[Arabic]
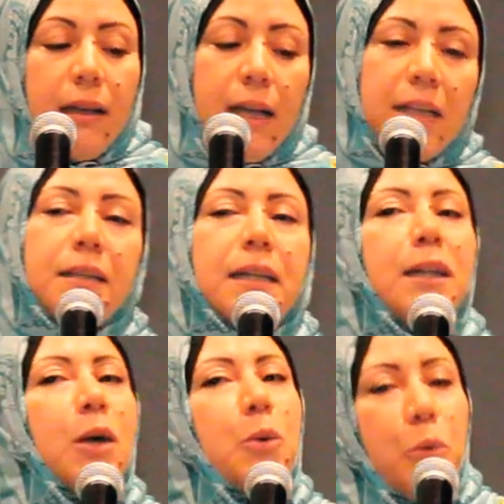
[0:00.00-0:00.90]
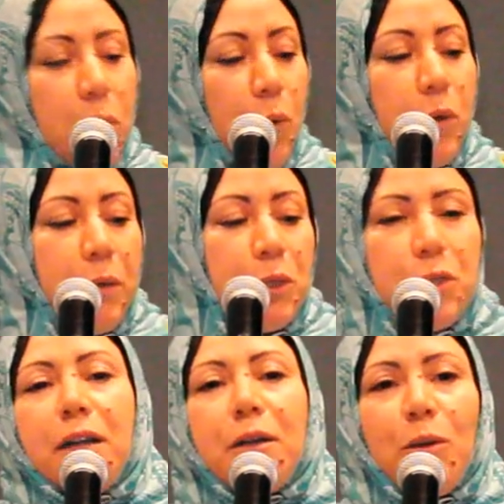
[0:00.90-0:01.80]
غنت له كوكب
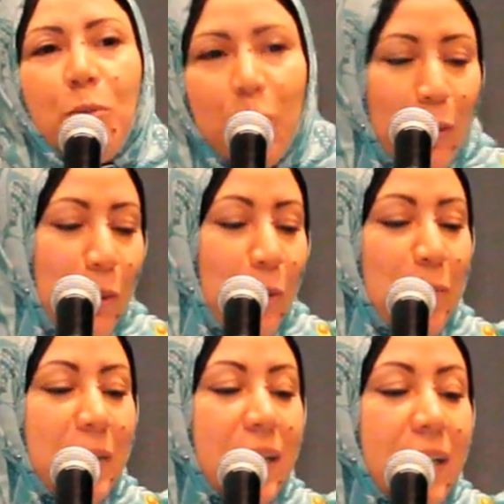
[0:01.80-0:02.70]
الشرق أم كلثوم